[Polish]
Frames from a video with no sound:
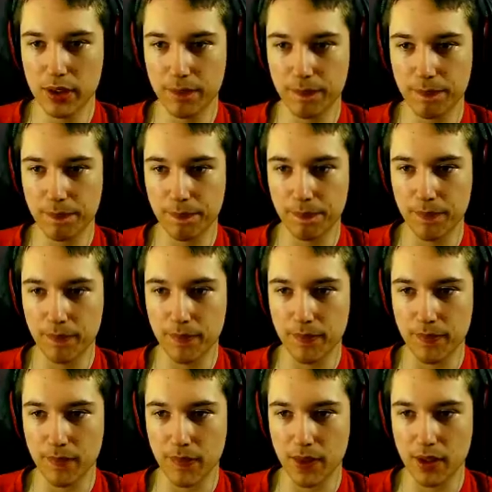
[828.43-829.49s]

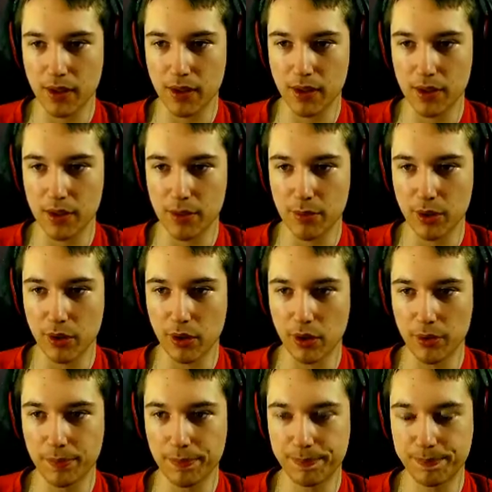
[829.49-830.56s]
mm, idziemy na oko?